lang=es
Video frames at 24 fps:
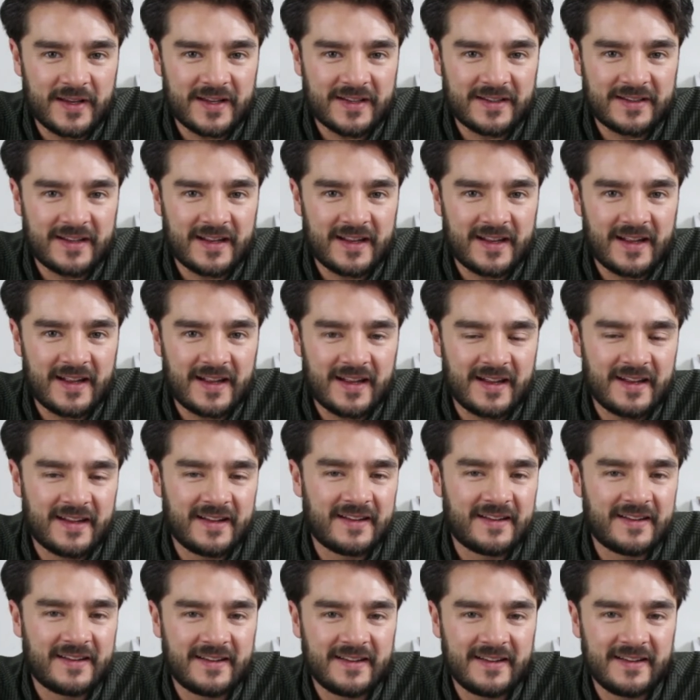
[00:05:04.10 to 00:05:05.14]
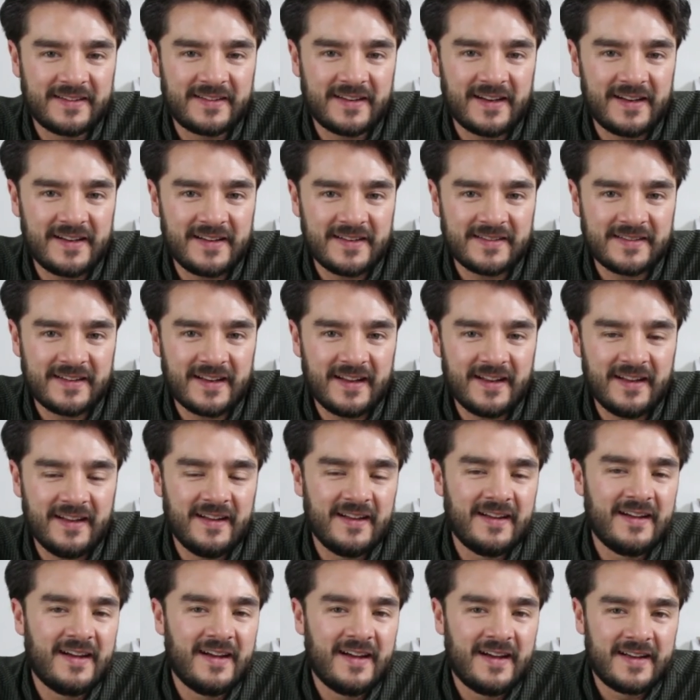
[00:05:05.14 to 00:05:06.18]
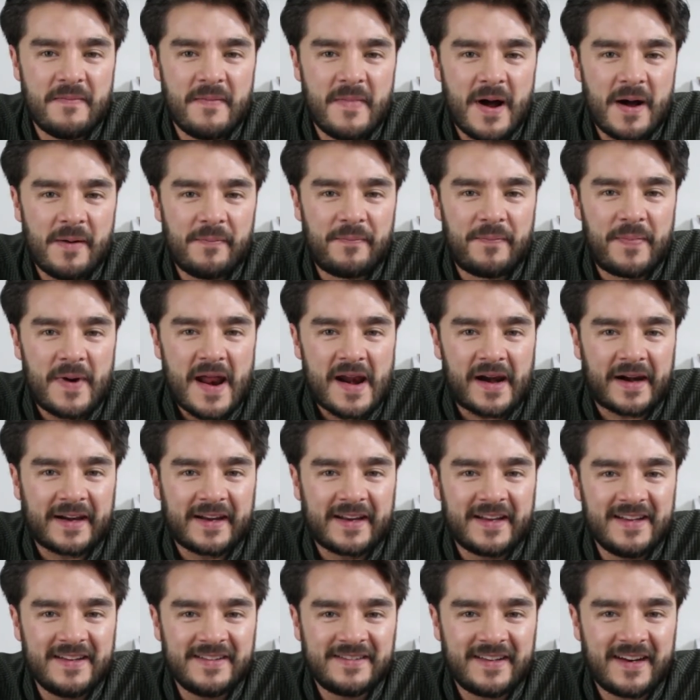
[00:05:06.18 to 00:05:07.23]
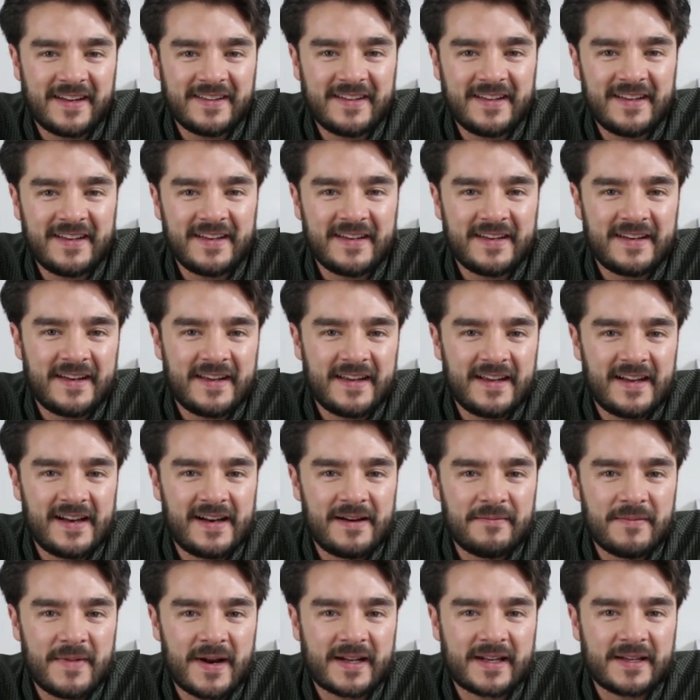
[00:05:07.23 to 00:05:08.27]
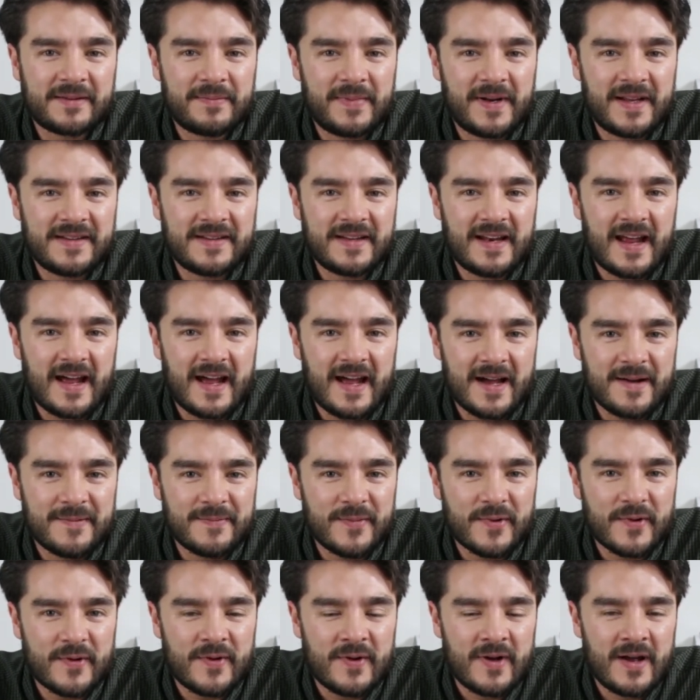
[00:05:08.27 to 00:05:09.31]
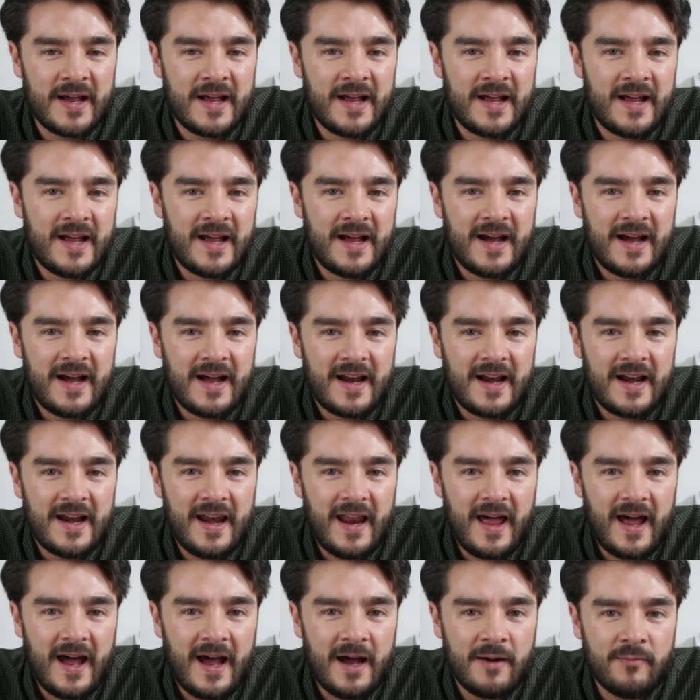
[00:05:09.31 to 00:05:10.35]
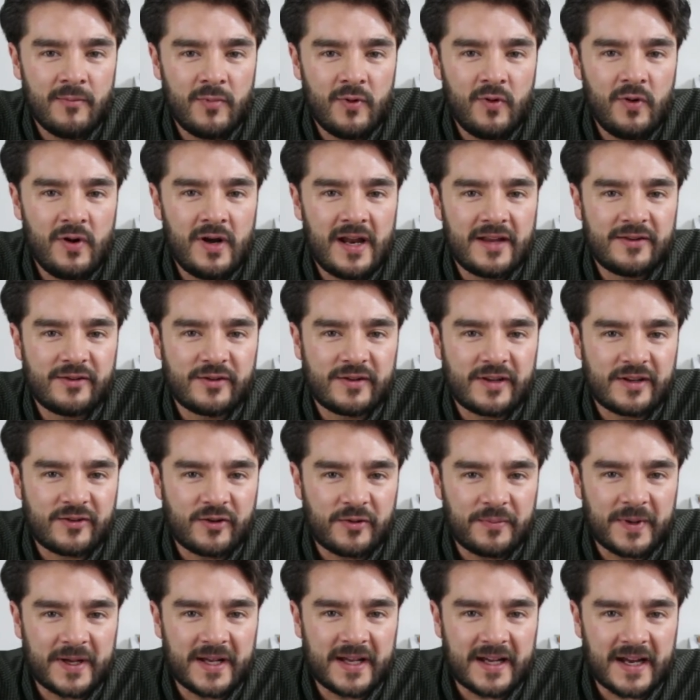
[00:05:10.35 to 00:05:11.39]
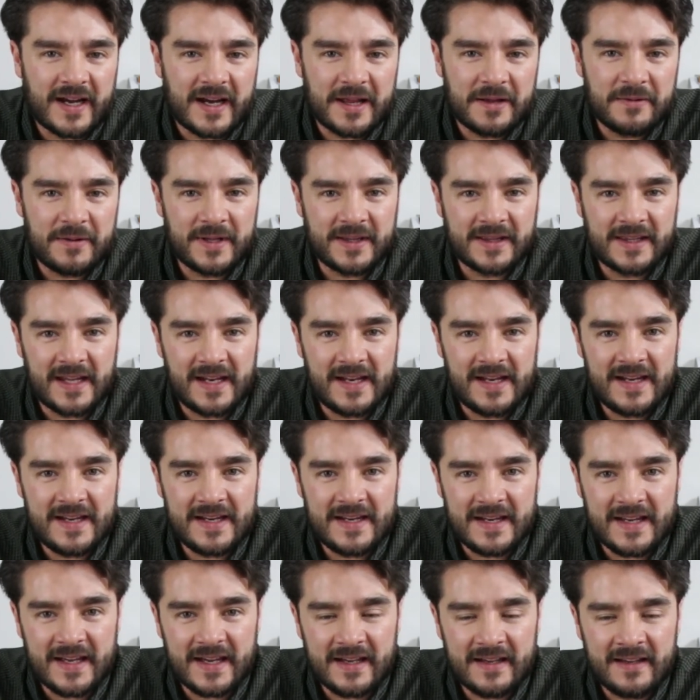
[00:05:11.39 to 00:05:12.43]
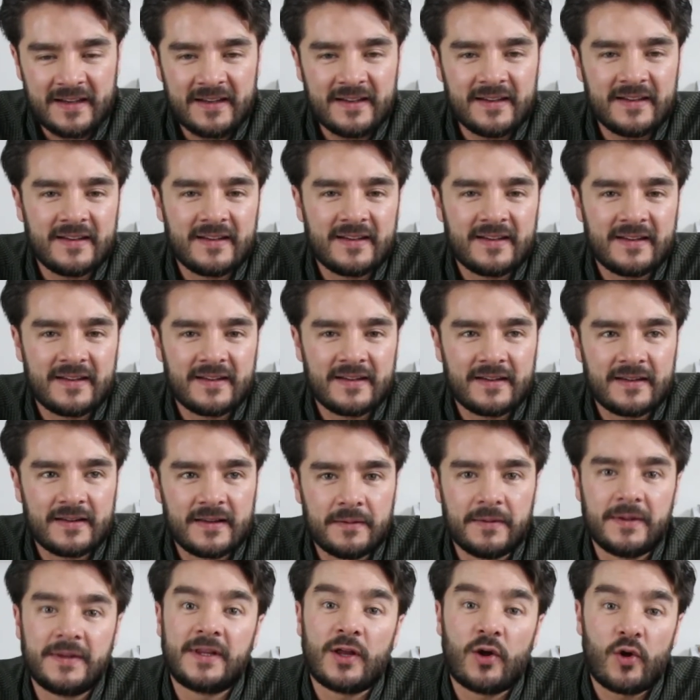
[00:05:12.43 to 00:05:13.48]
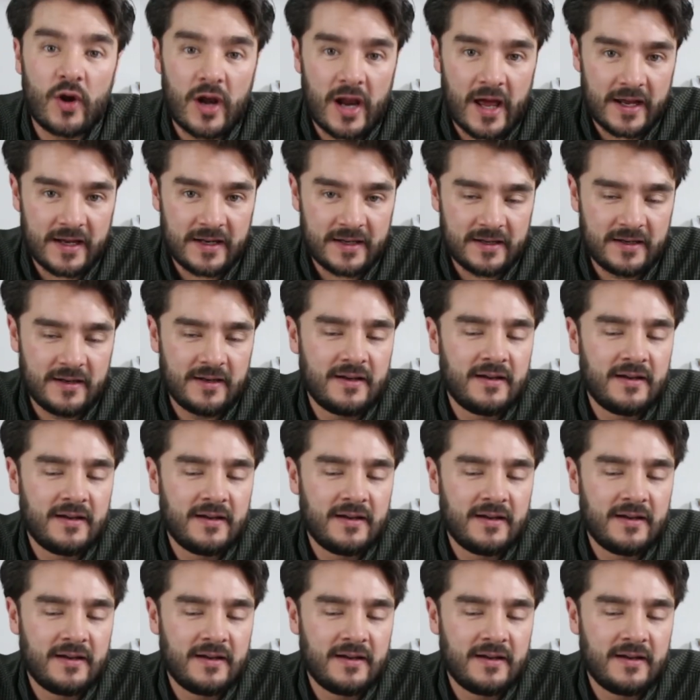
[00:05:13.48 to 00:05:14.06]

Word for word: esa, esa lista. Preregístrate en el marketplace de la AMBO. La AMBO, la Asociación Mexicana de Venta en Línea, de Venta Online,